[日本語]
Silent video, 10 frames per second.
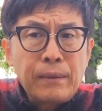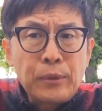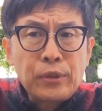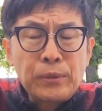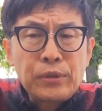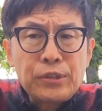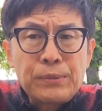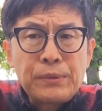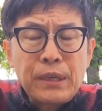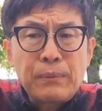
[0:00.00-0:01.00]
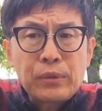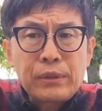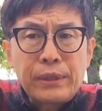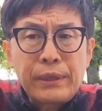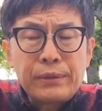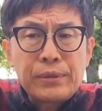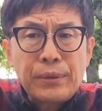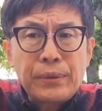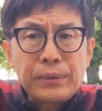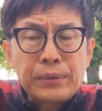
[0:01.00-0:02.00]
もともと自分が持ってる
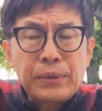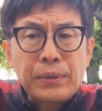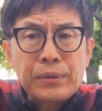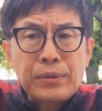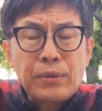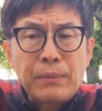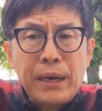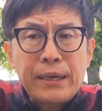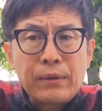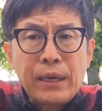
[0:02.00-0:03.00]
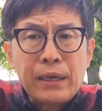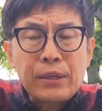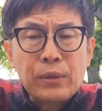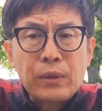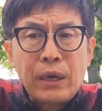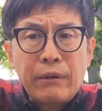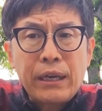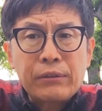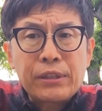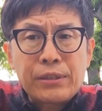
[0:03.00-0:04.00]
素養とその周りの環境とか合わ
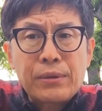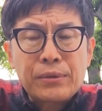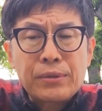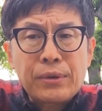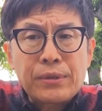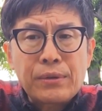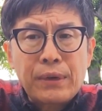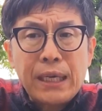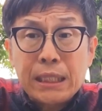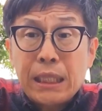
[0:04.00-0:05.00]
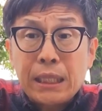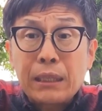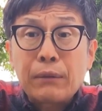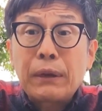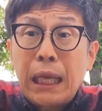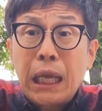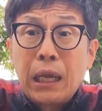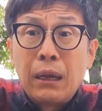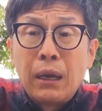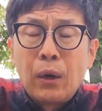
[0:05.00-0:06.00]
なくてすごくストレスを感じていたとかね、
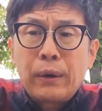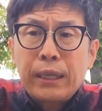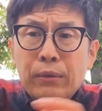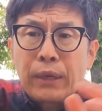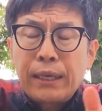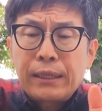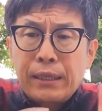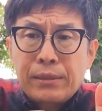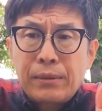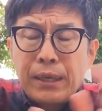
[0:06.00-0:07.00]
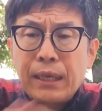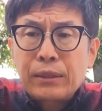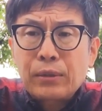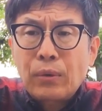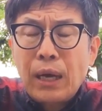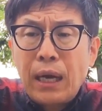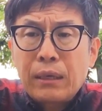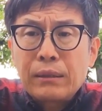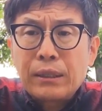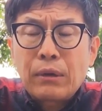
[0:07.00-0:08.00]
親との間ですごい葛藤が、
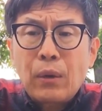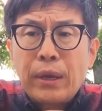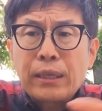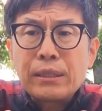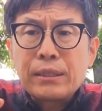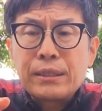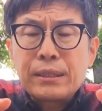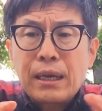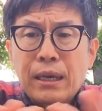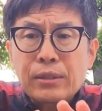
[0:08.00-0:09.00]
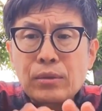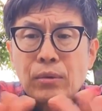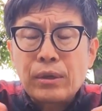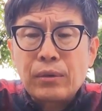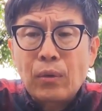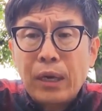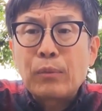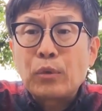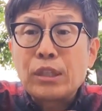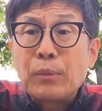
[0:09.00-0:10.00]
いくら親父さんがすごいお
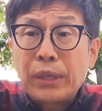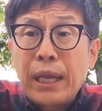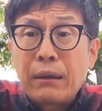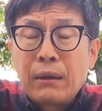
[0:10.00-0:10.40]
金持ちでもね